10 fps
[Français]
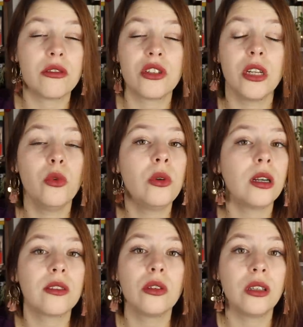je n'ai lu
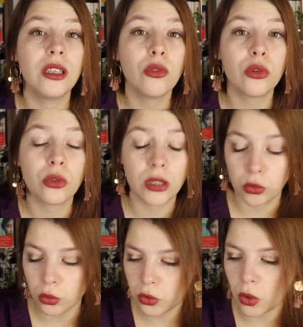qu'un seul livre sur les
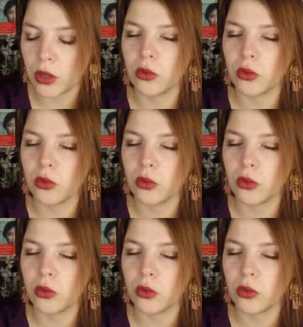12.